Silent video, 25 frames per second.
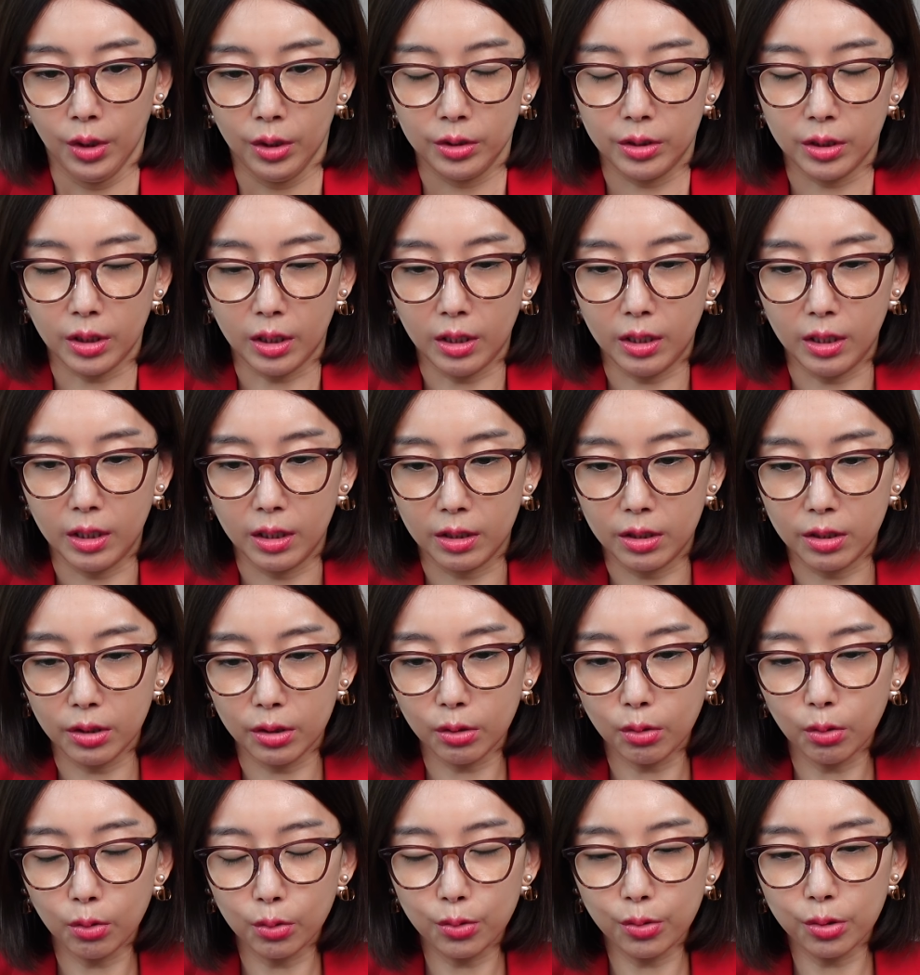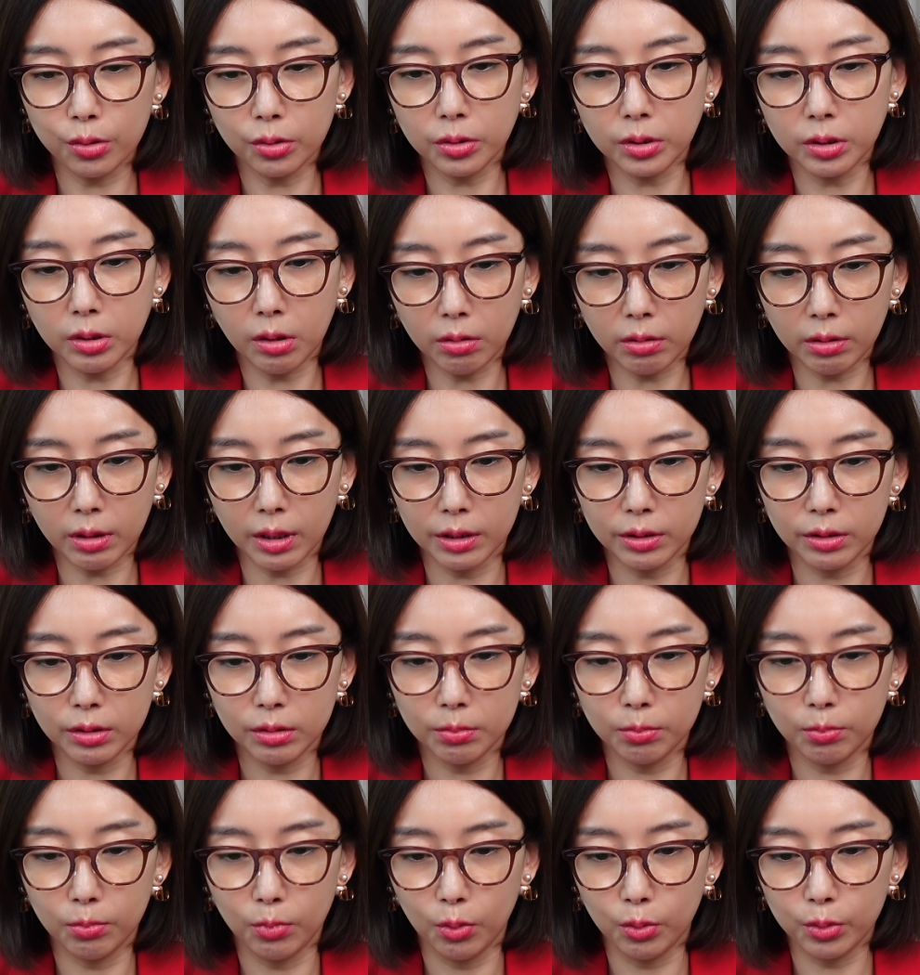자, 그리고
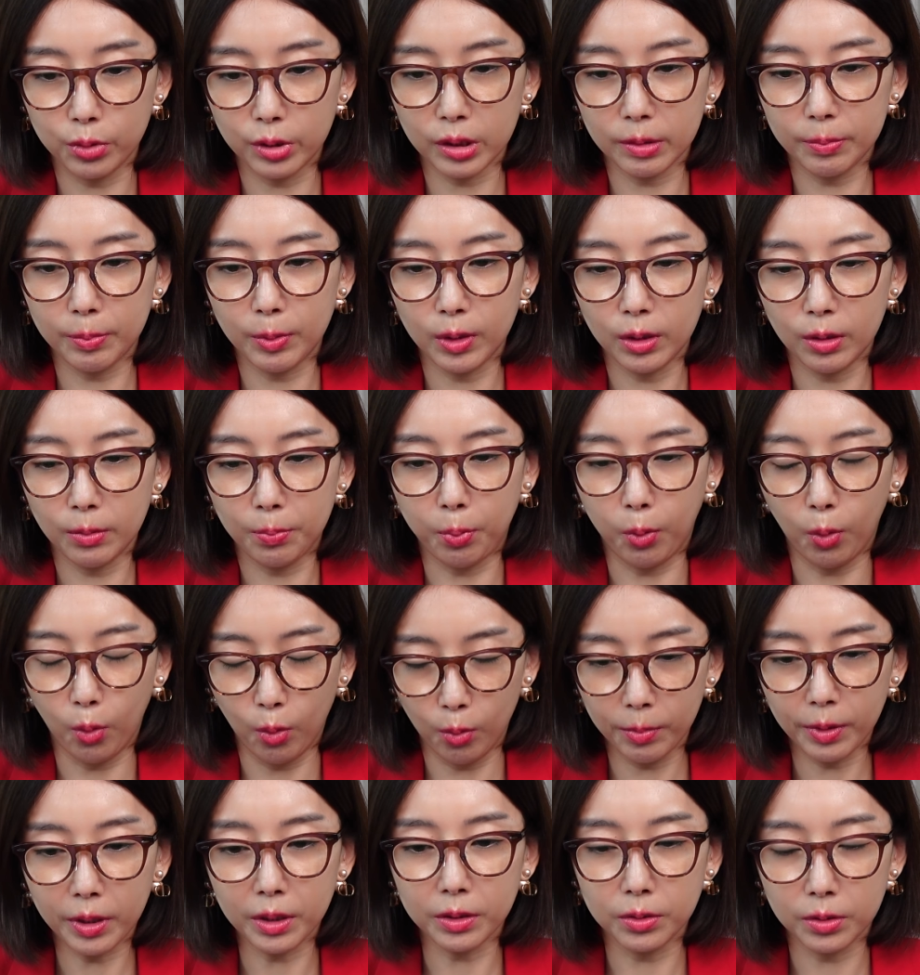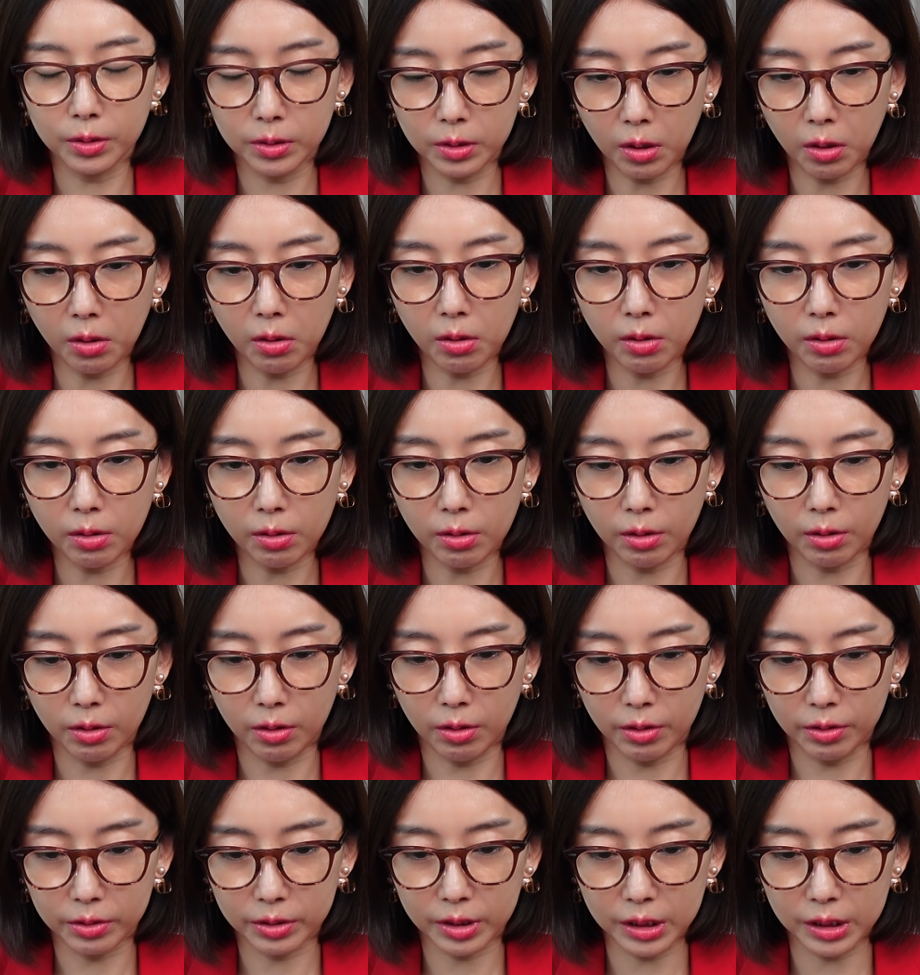출석하는 모습을 보면서